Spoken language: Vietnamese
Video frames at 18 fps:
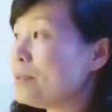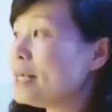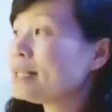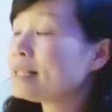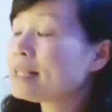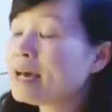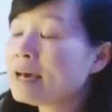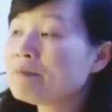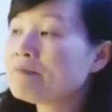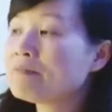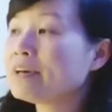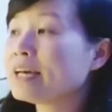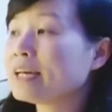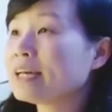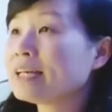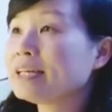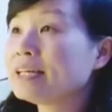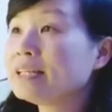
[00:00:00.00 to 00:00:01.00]
biết thêm về
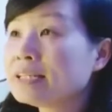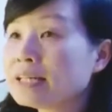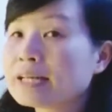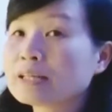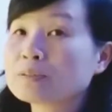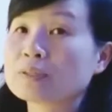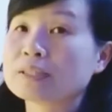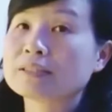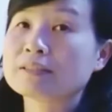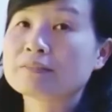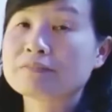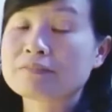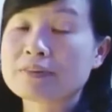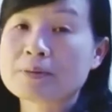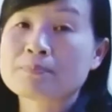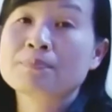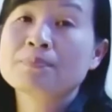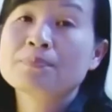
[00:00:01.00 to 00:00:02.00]
cái kiến thức an toàn thực
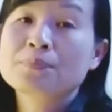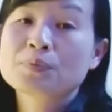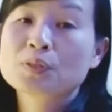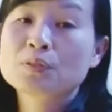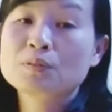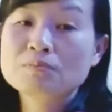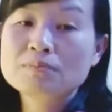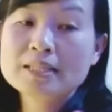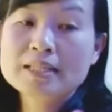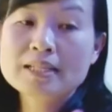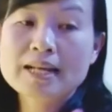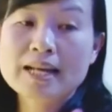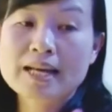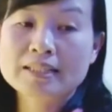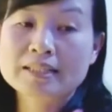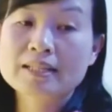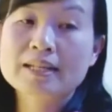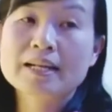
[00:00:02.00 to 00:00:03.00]
phẩm cũng như
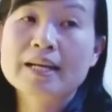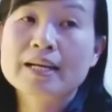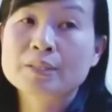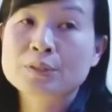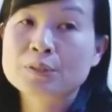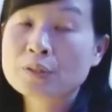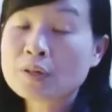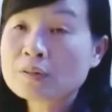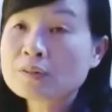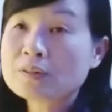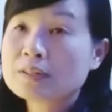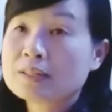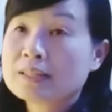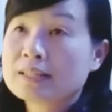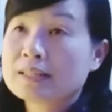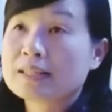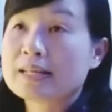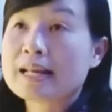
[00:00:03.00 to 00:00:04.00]
là thực hành tốt
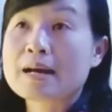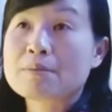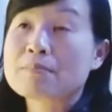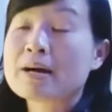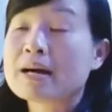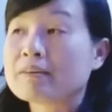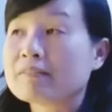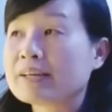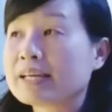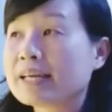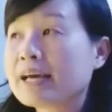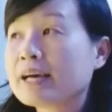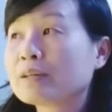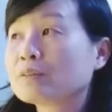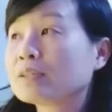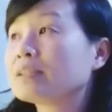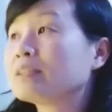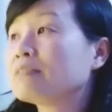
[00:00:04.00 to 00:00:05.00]
để đảm bảo về cái
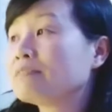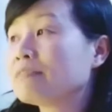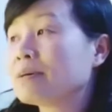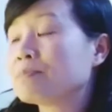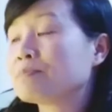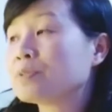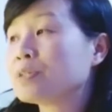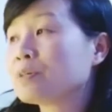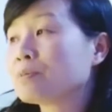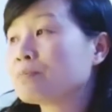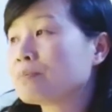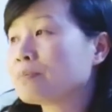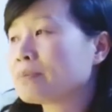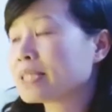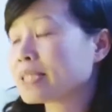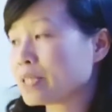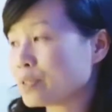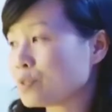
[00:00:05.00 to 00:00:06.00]
an toàn thực phẩm
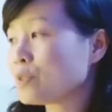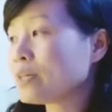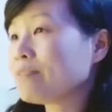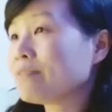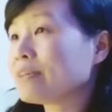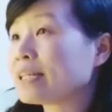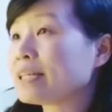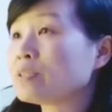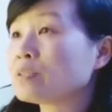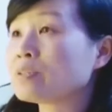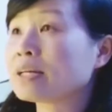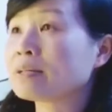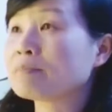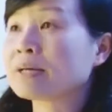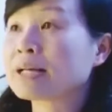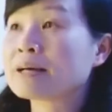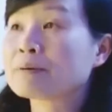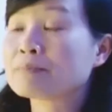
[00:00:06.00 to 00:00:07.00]
trong sản xuất và kinh
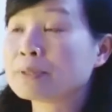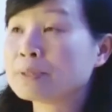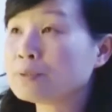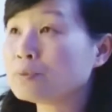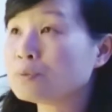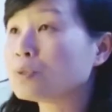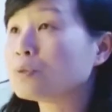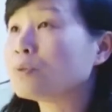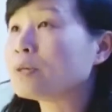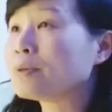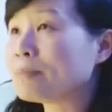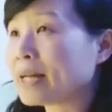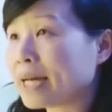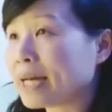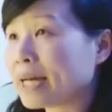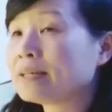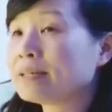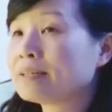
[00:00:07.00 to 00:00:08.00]
doanh mặt hàng bánh trung thu năm
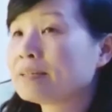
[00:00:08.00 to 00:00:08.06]
nay.